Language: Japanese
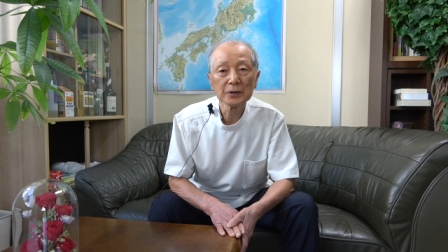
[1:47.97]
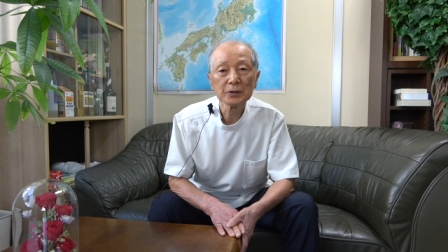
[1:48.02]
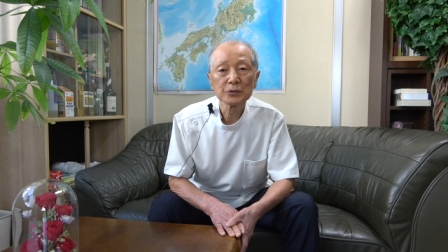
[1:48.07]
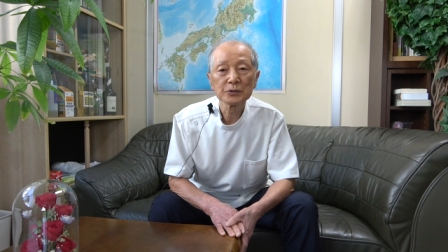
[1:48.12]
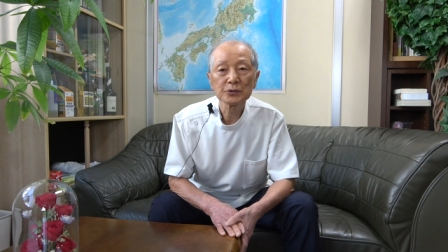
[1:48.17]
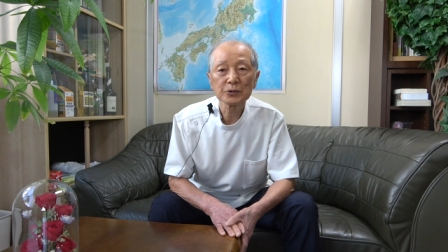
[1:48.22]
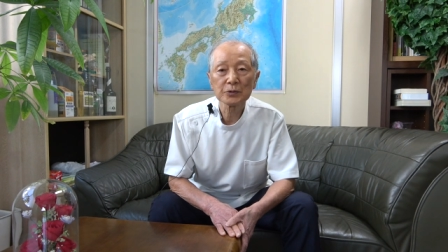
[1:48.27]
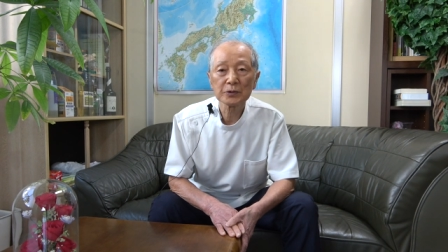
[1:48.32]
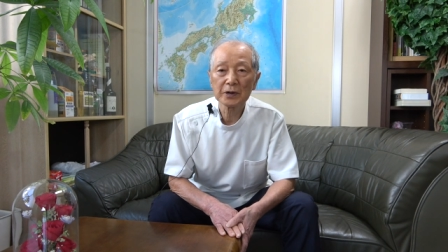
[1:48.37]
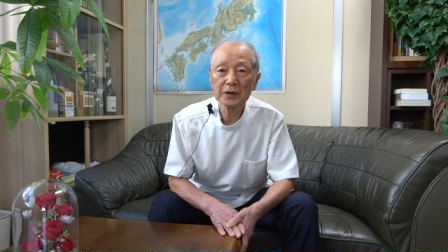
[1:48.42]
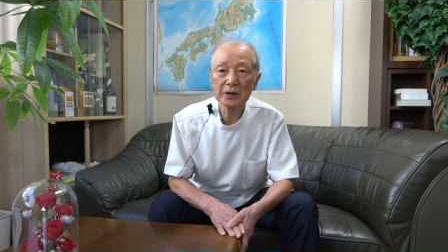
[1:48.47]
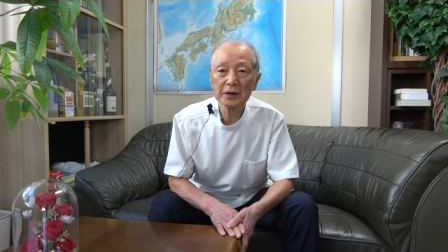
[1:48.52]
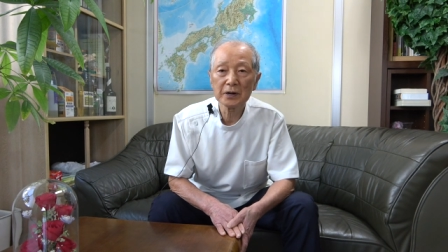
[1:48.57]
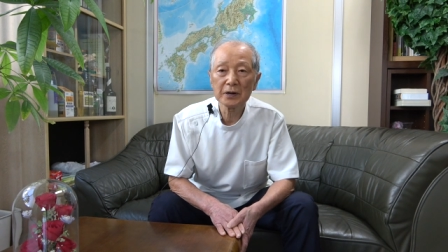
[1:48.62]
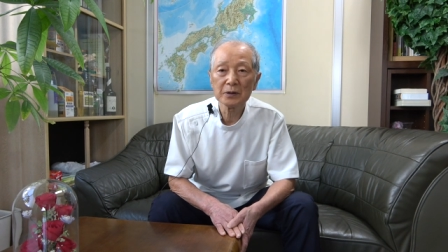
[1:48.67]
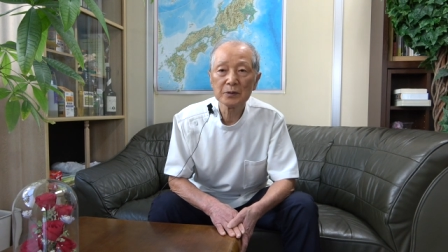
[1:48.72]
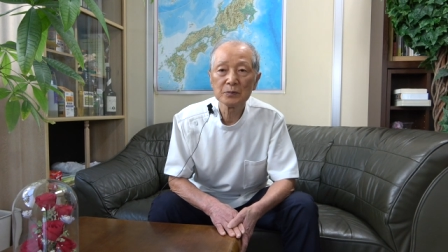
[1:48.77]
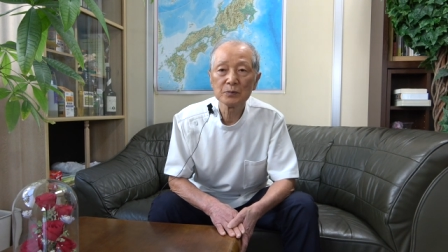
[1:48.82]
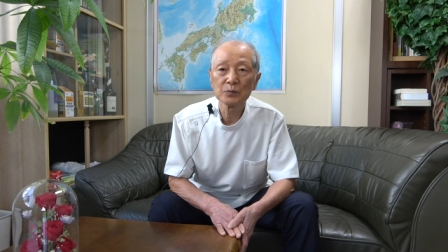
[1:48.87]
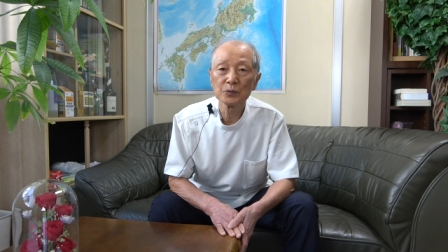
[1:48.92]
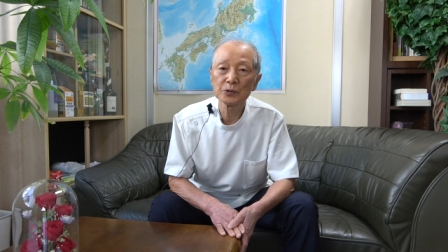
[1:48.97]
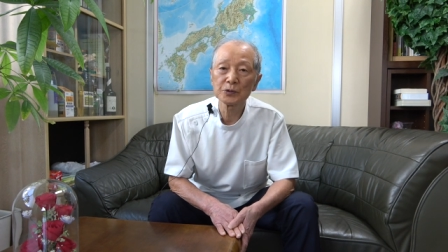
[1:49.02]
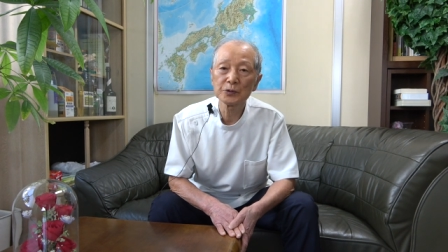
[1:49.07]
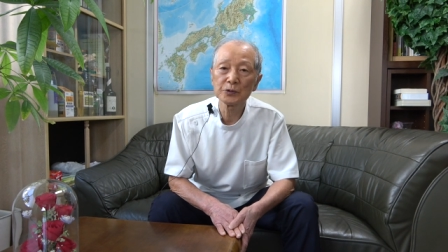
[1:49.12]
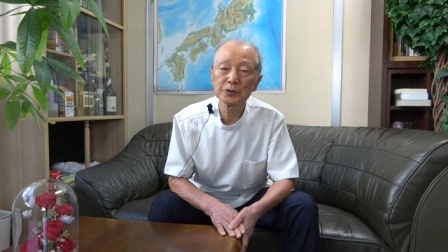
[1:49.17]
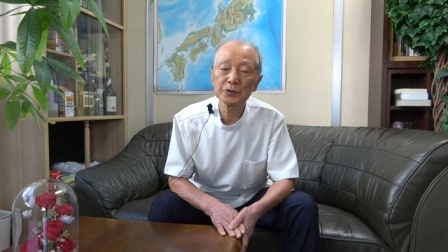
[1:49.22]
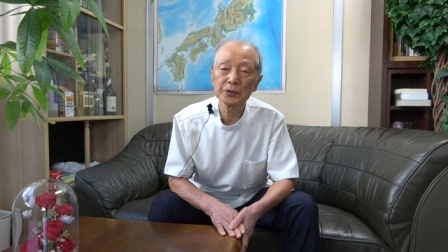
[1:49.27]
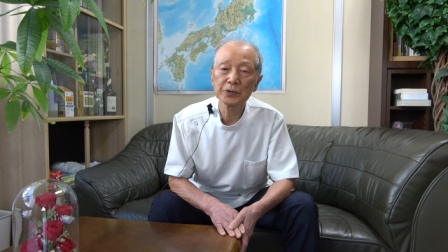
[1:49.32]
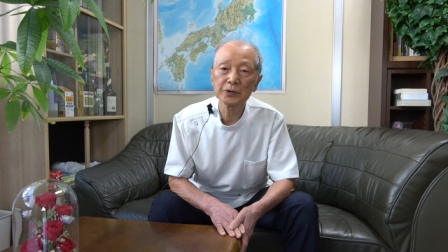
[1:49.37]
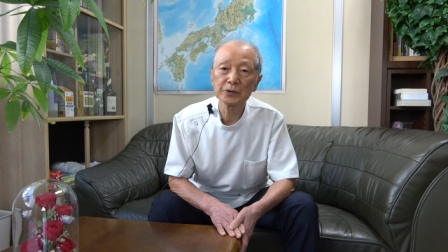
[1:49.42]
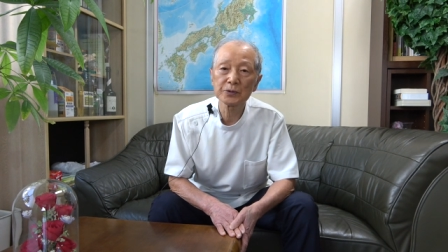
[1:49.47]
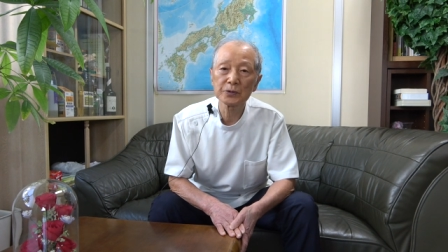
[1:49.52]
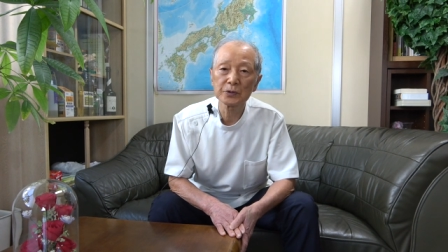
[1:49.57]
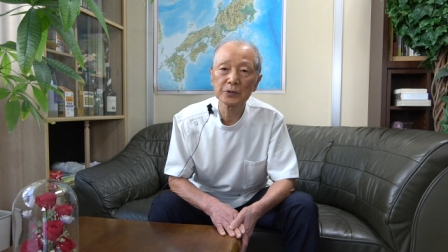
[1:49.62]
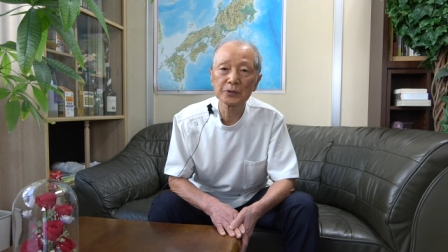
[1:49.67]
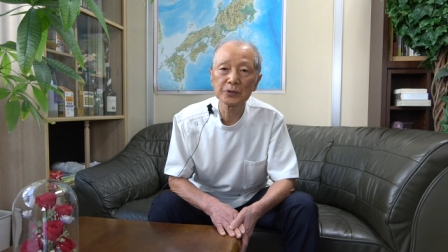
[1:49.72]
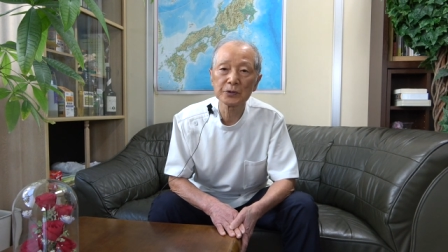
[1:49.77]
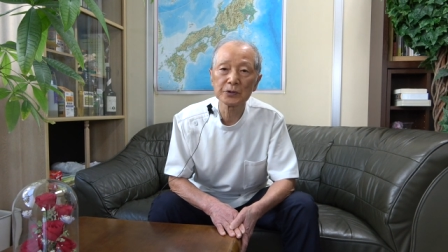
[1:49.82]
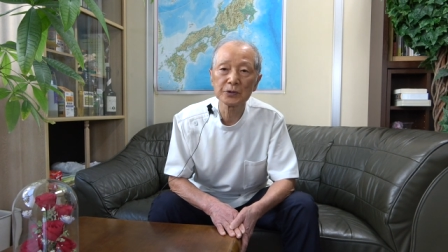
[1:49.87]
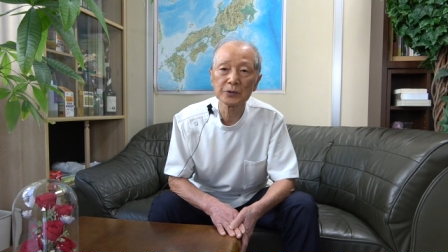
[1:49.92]
それが戻ってく
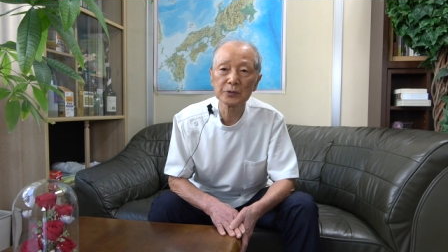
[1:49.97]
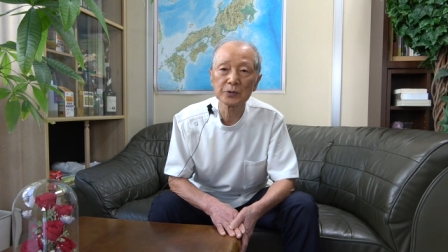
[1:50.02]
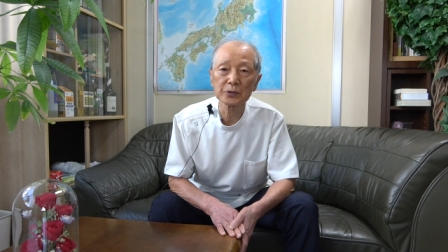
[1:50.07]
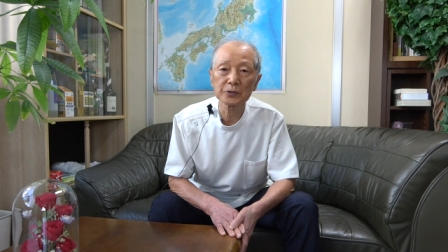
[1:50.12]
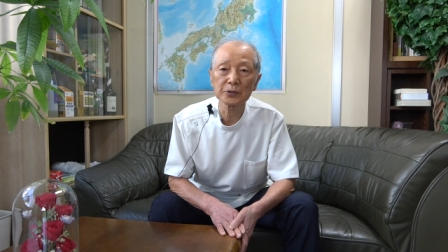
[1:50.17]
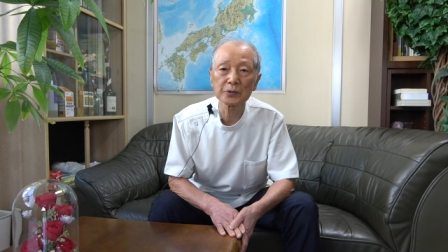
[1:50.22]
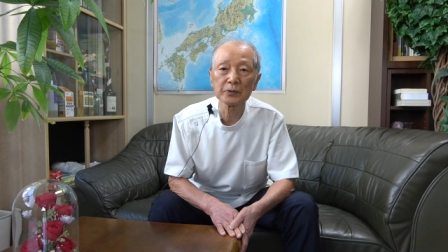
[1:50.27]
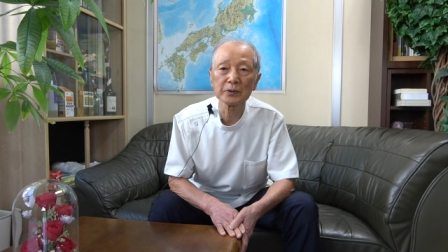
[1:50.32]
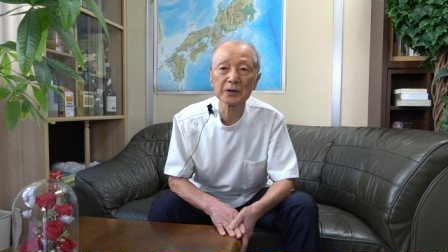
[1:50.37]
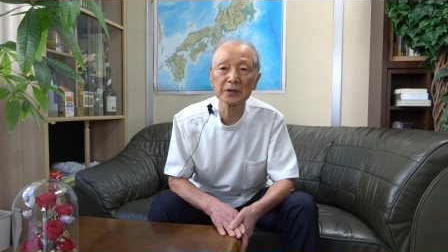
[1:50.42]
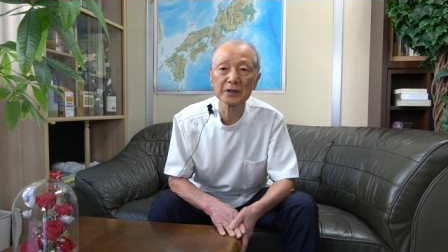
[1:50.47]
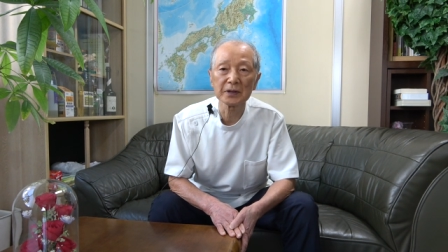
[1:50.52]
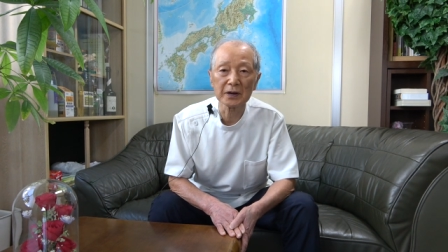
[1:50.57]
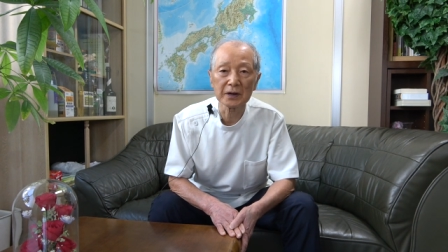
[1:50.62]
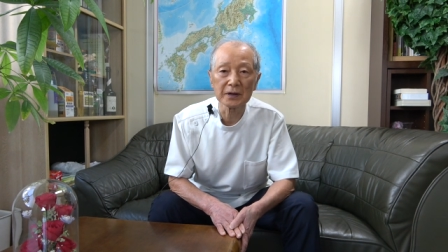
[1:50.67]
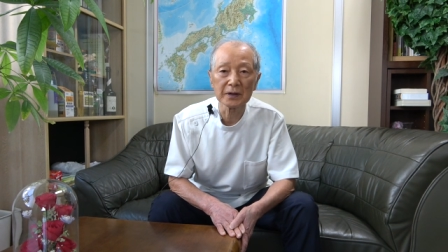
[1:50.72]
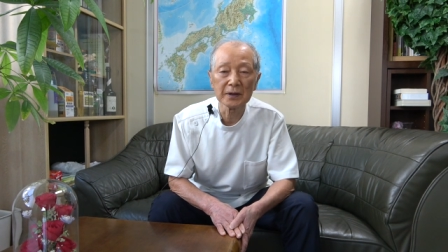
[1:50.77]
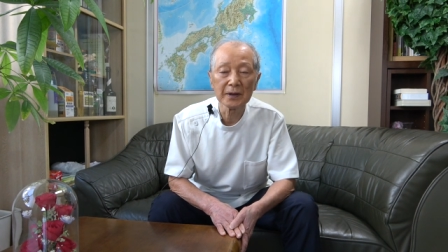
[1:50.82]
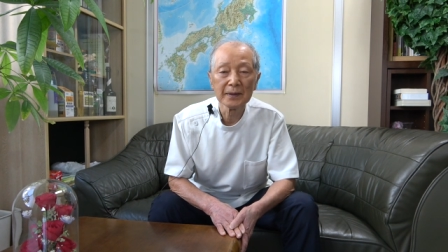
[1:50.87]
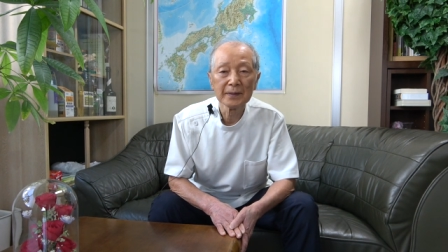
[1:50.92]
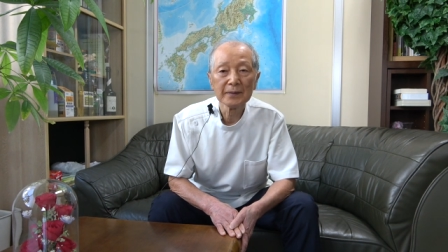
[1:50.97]
るということはない。